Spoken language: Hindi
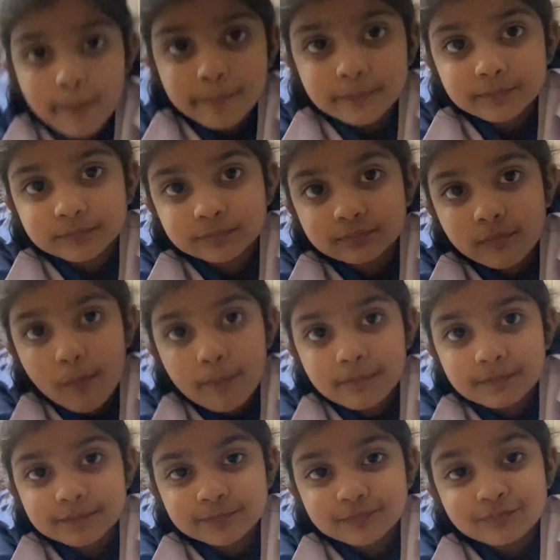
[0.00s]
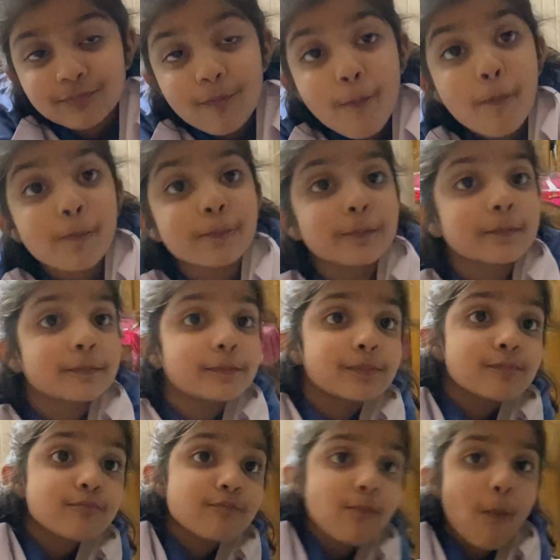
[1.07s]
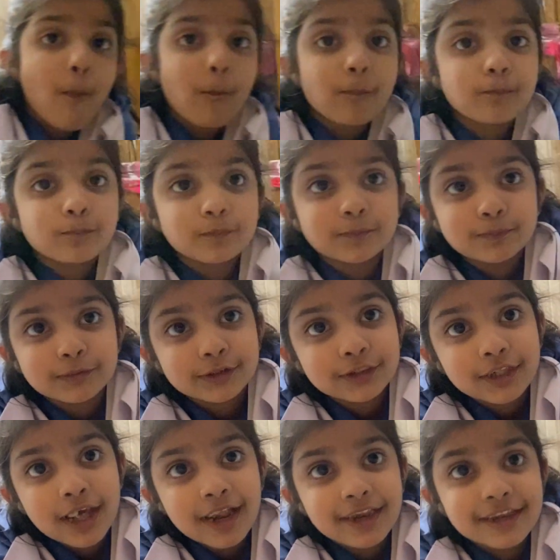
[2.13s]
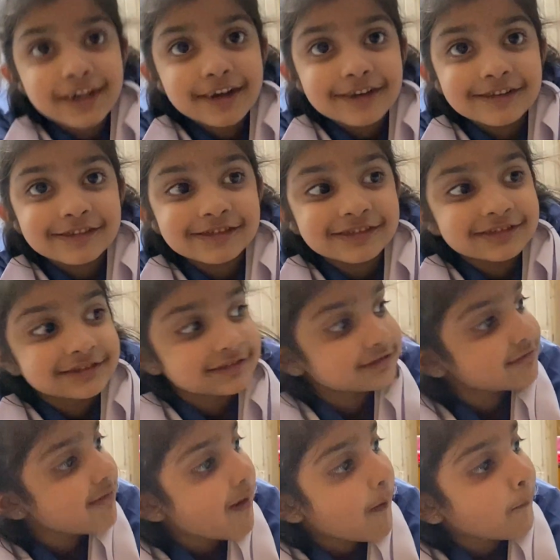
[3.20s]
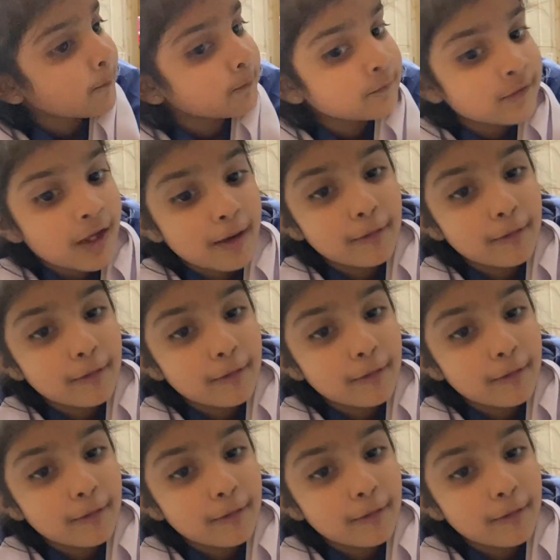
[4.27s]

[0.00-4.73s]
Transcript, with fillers: रही है तो इसको हुआ क्या पता नहीं अब